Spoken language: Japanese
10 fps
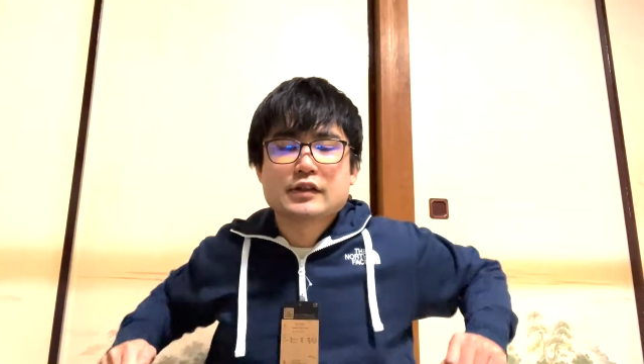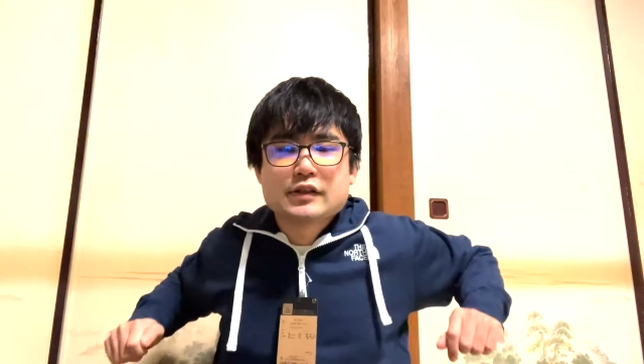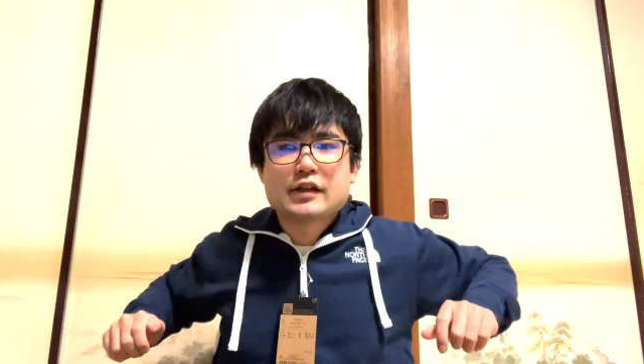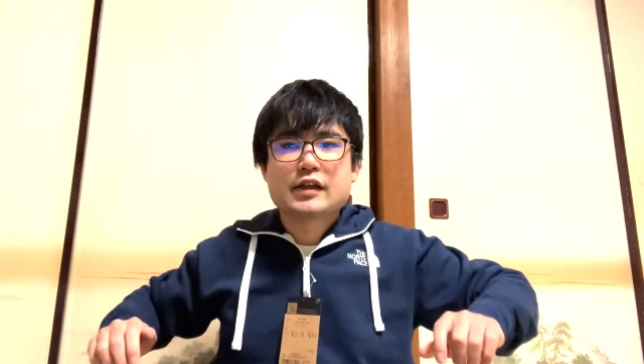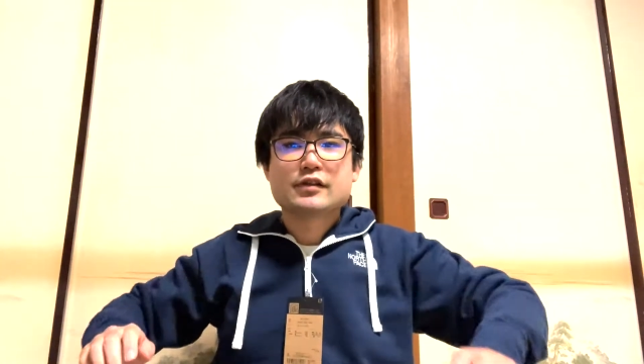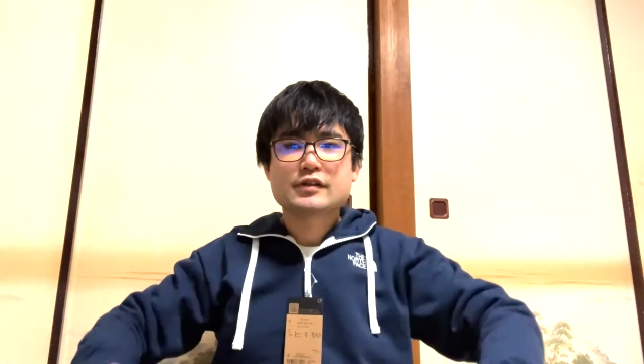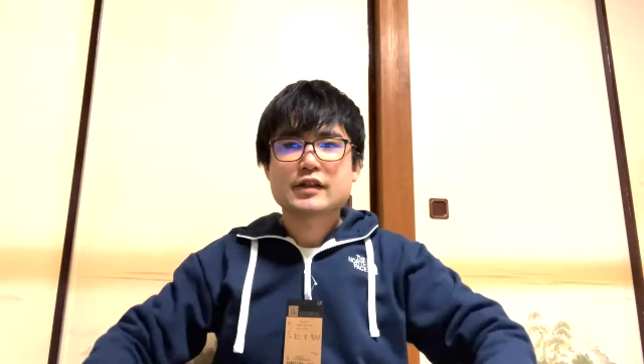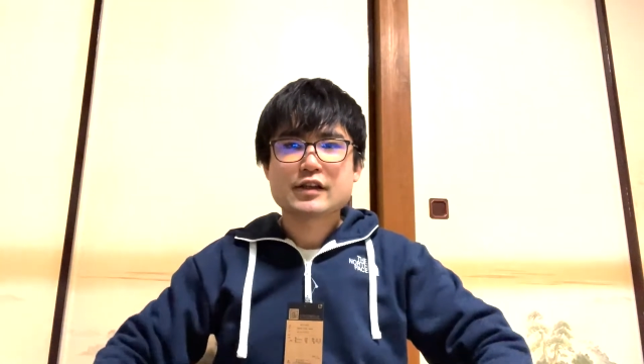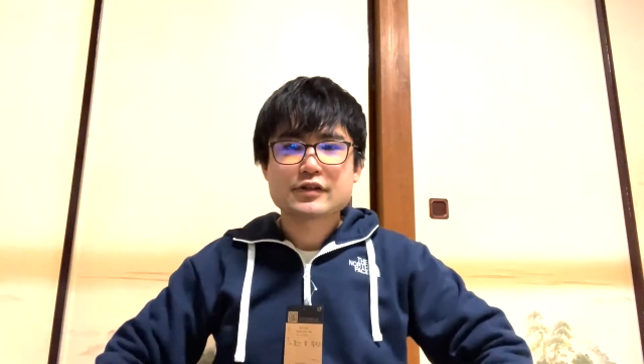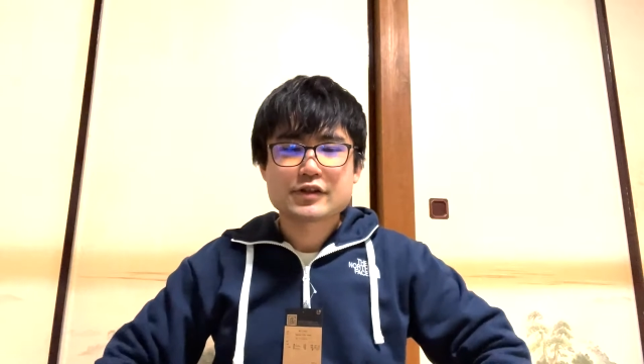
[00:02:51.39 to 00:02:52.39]
いや、L
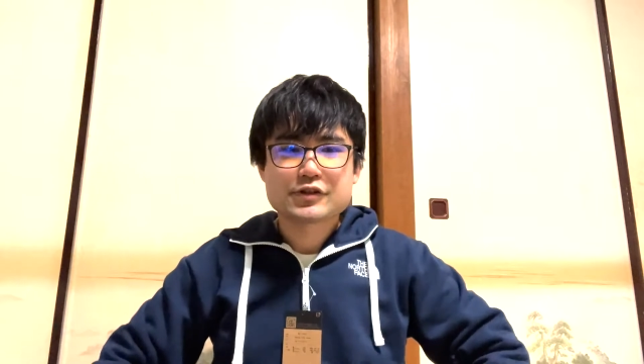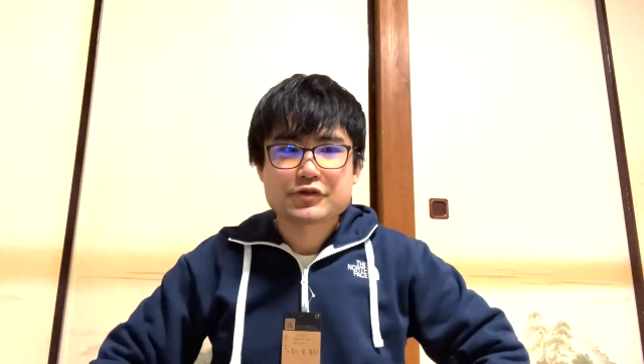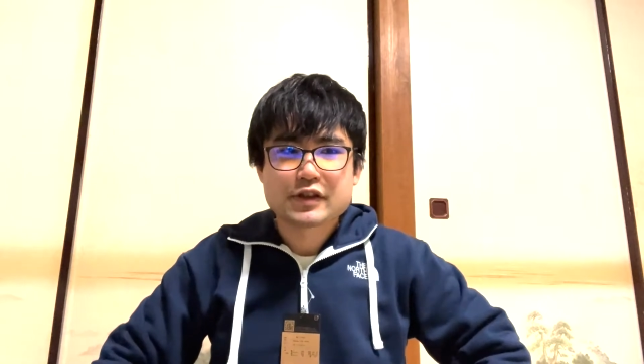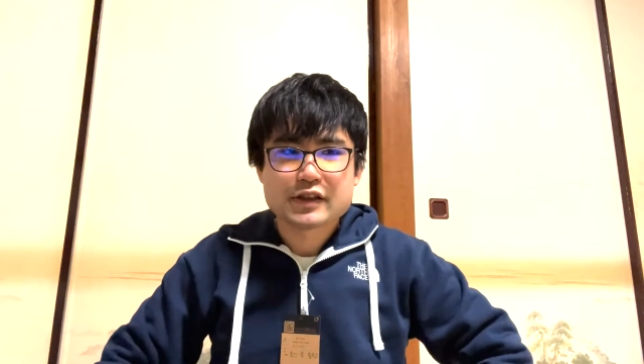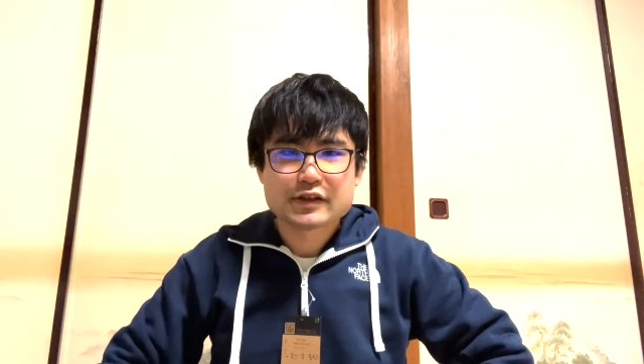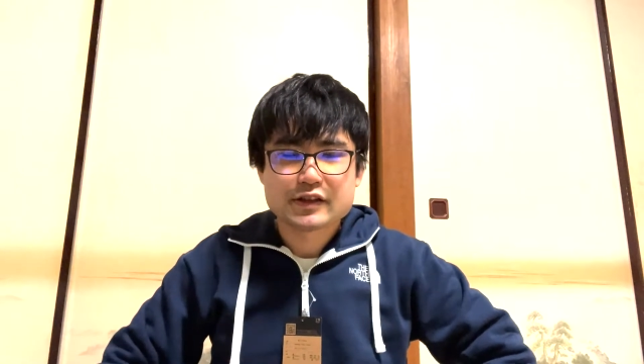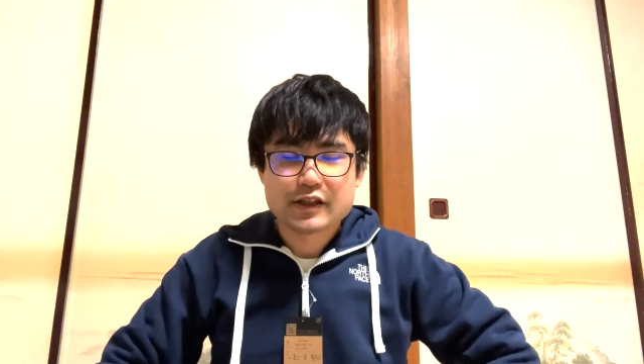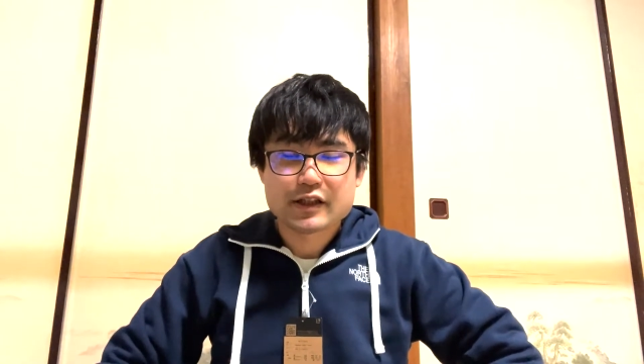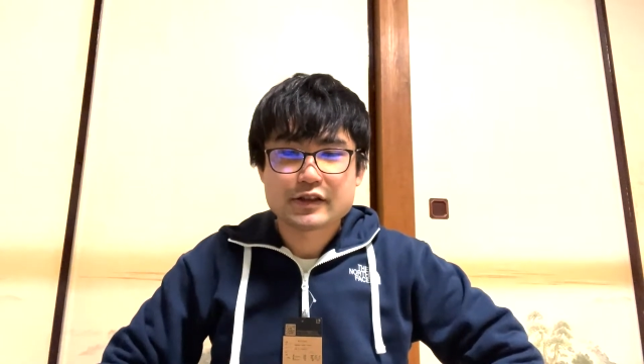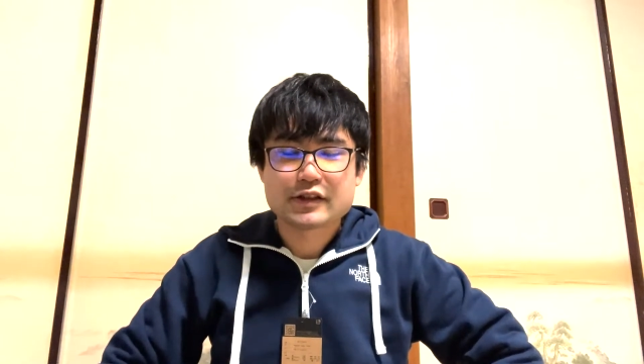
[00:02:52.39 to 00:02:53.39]
サイズにしようかなって
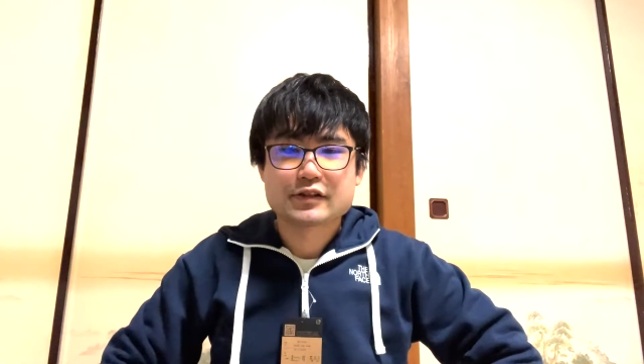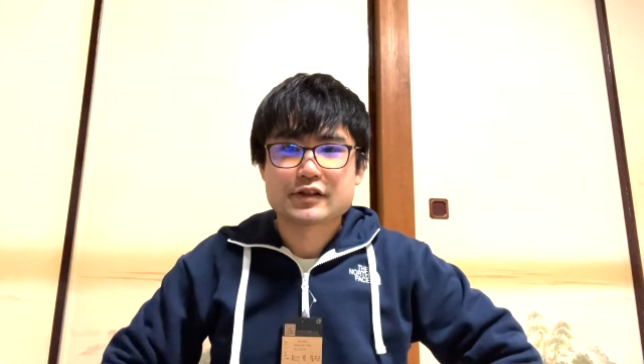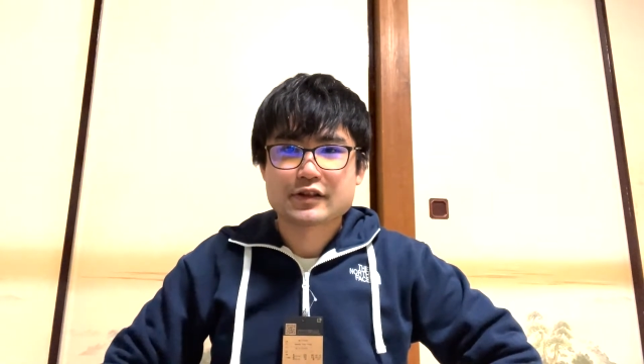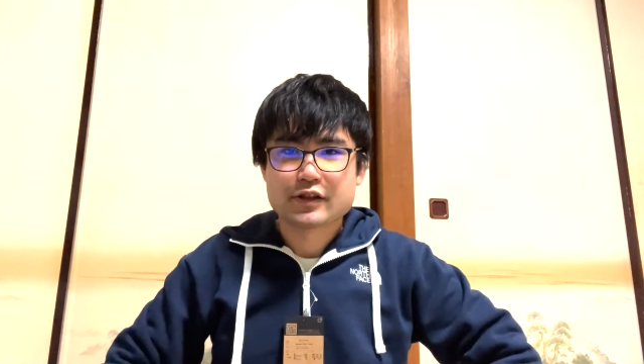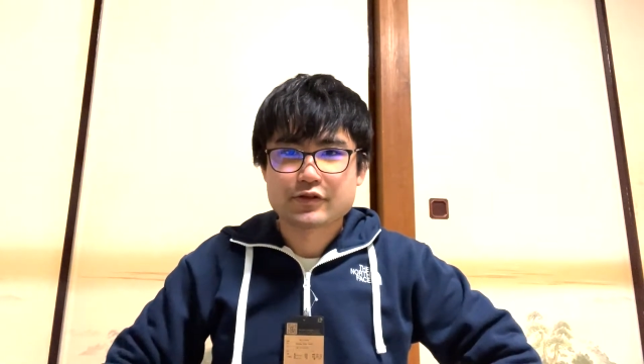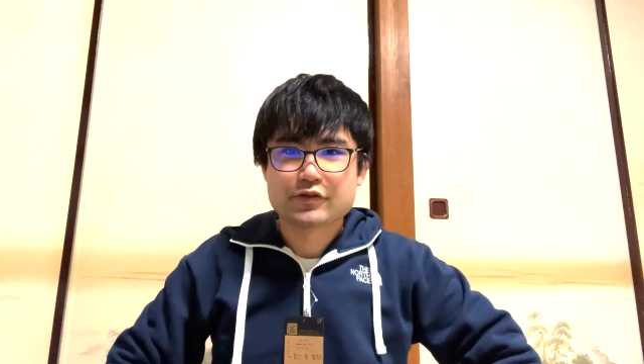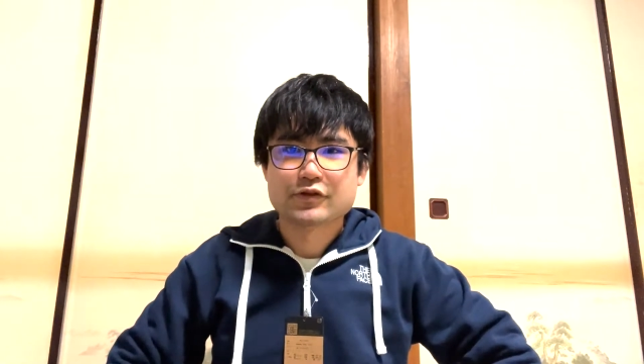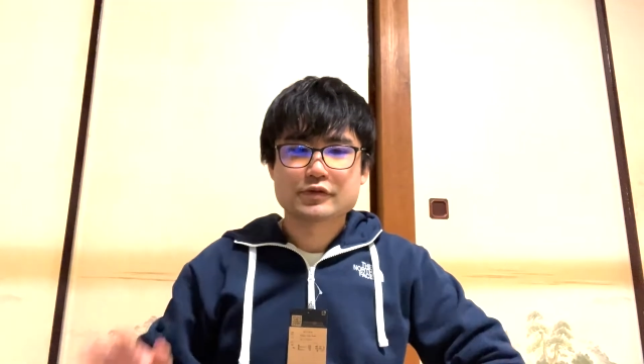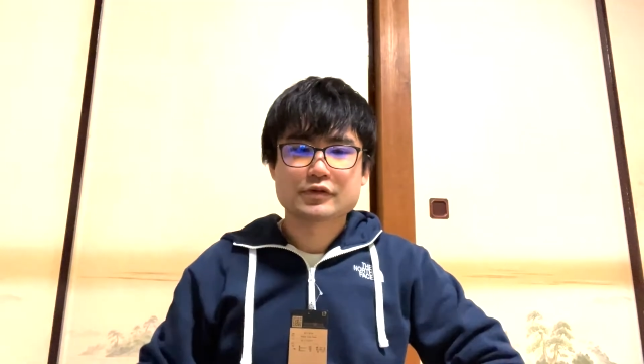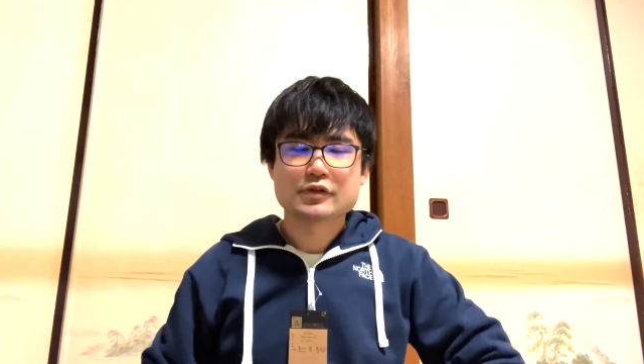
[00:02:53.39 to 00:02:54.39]
悩んだんですけど、